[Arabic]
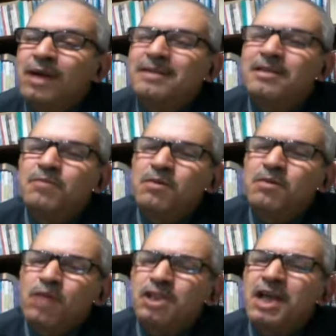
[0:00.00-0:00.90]
يهدد
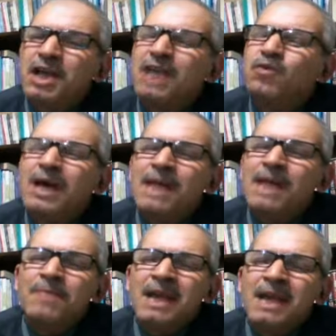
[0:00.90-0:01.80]
بمواجهات و
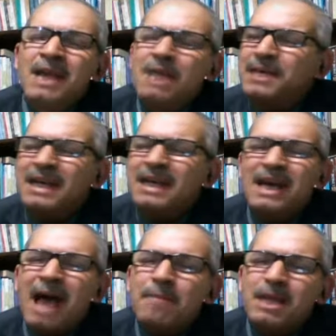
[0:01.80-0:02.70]

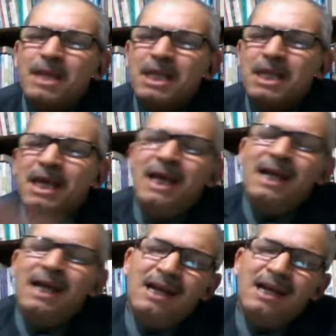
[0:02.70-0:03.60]
بعبثية
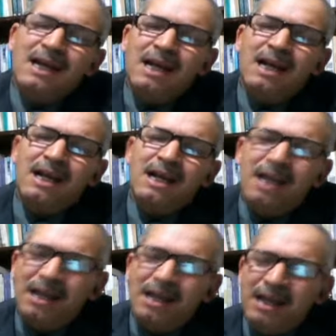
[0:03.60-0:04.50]
آه،
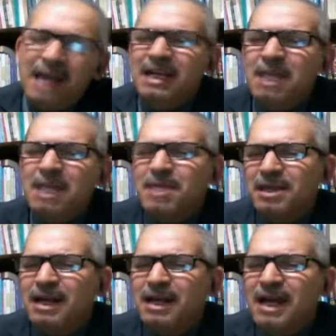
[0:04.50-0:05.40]
نعم. يعني لا
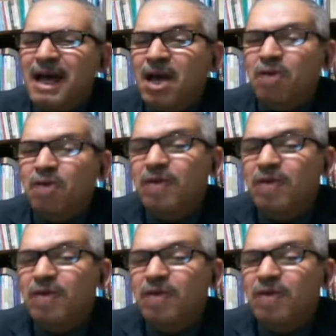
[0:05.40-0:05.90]
مثيل لها